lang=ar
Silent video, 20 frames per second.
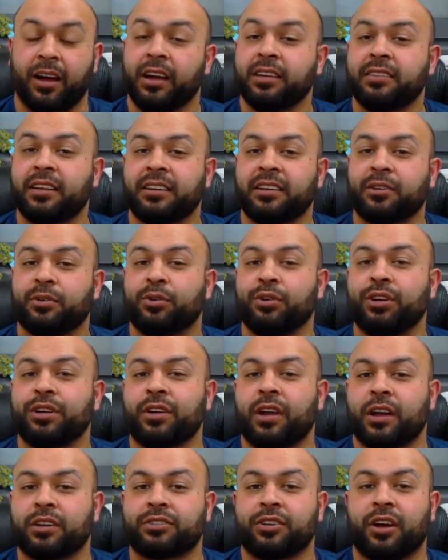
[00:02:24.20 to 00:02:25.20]
أيضا لكل
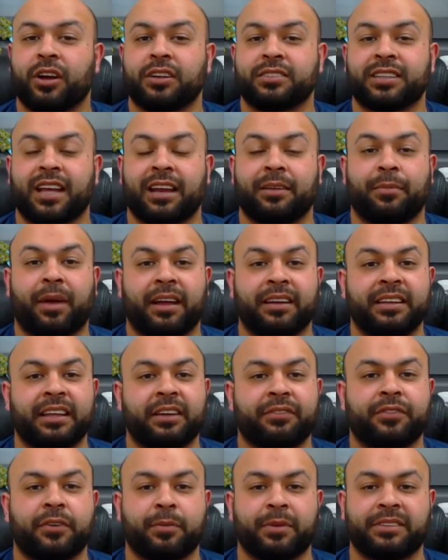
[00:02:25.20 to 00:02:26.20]
الأشخاص
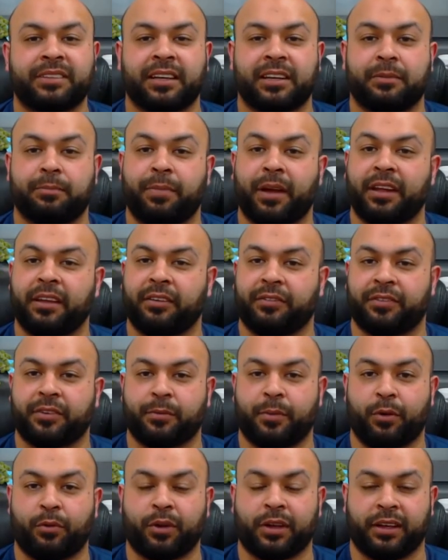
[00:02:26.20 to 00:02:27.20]
المعنية في بدء البيع في
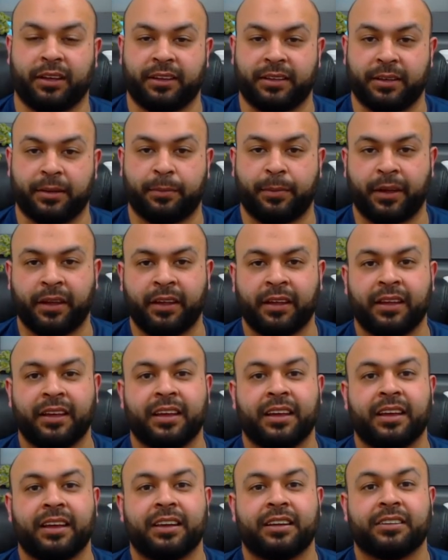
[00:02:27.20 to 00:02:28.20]
موقع إيباي
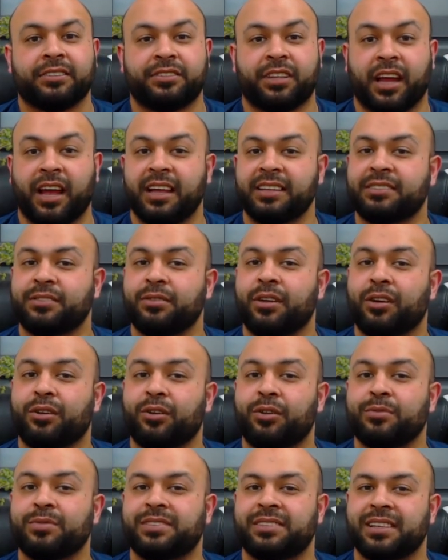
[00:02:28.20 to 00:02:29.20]
جهزت
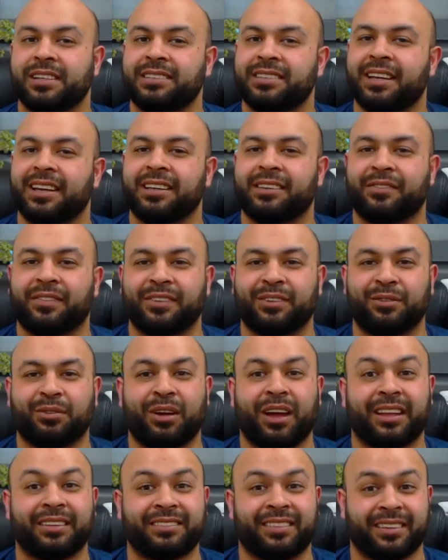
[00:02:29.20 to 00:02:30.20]
لكم سلسلة
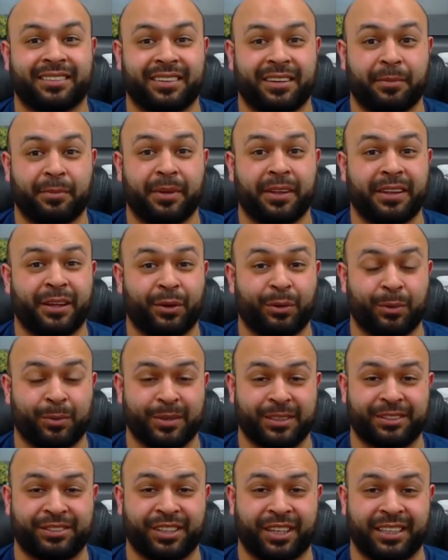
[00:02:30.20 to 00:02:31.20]
فيديوهات تدريبية
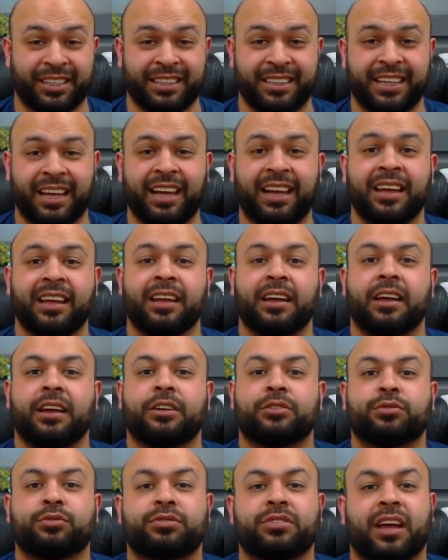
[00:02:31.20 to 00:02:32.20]
ومجانية
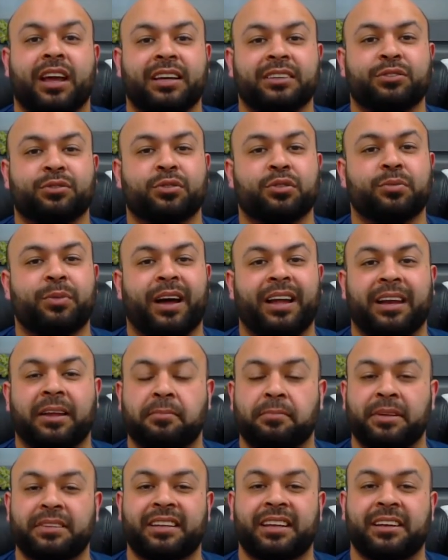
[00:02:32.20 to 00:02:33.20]
تساعدكم على
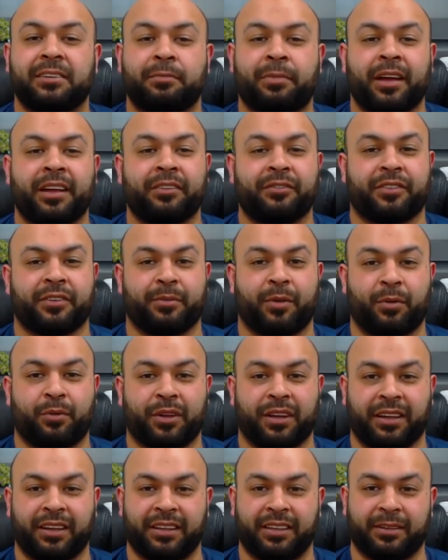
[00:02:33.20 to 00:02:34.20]
بدء البيع في
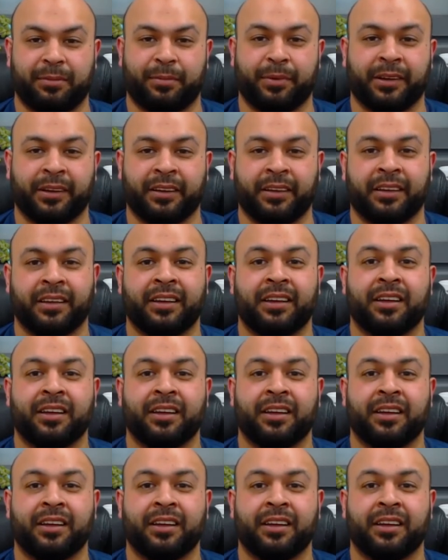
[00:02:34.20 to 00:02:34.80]
موقع ايباي